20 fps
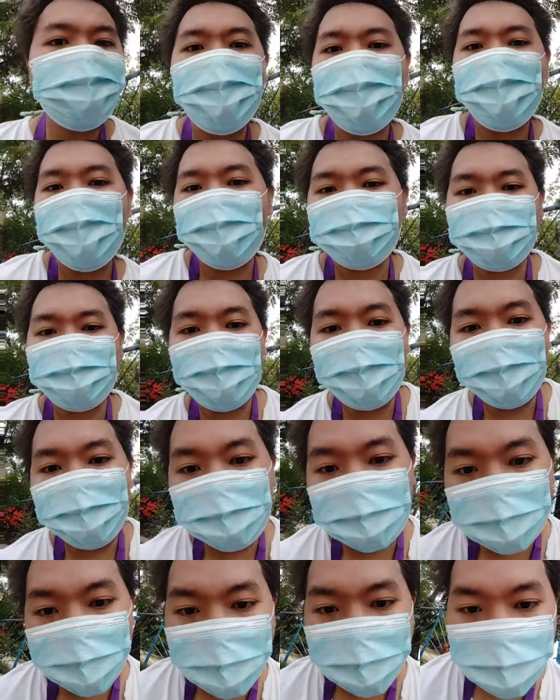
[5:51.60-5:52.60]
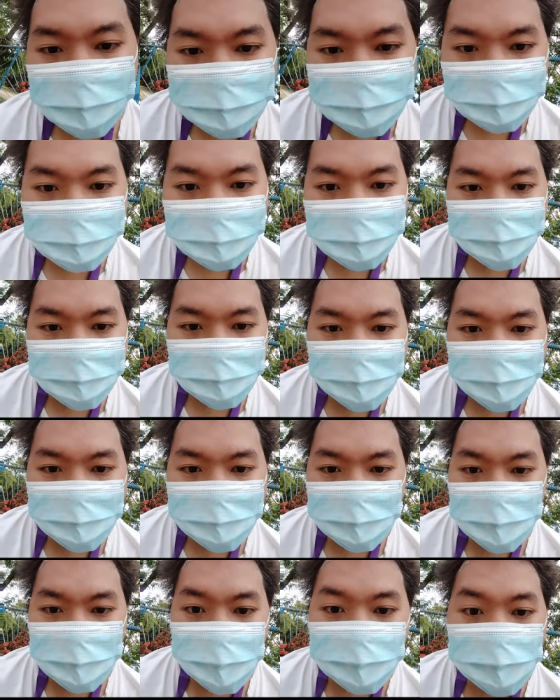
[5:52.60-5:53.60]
ko sanay mo ingon no good good